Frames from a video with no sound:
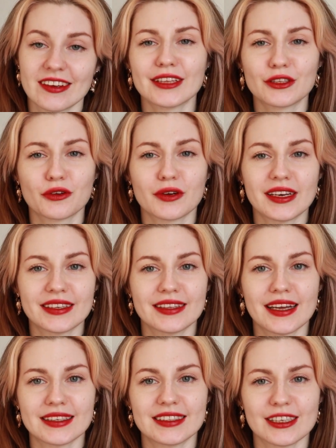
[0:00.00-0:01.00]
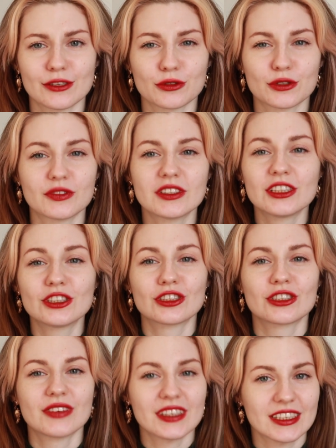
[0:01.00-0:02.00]
Я такой календарь делаю с
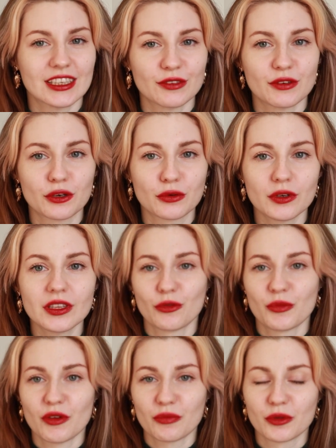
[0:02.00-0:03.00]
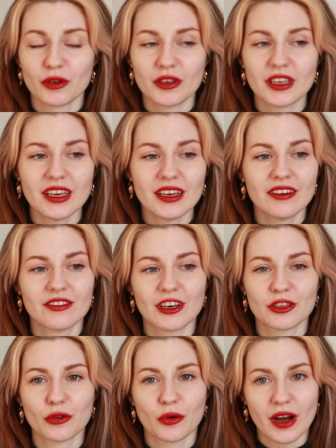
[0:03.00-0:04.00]
2020 года. У меня в блоге в
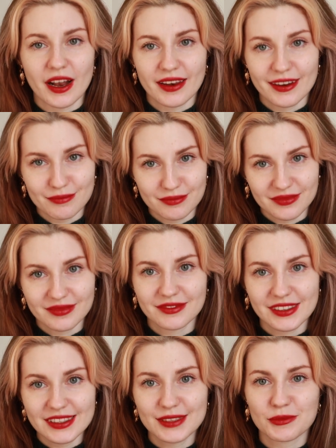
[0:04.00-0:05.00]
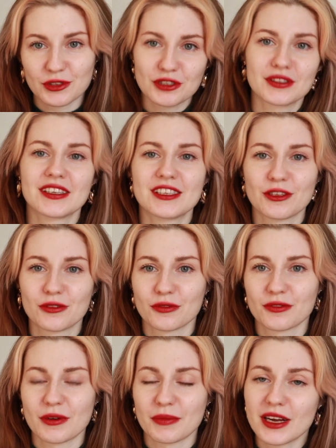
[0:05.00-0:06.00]
актуальном вы сможете найти эту
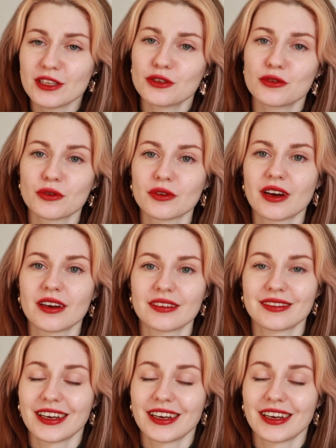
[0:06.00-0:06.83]
информацию.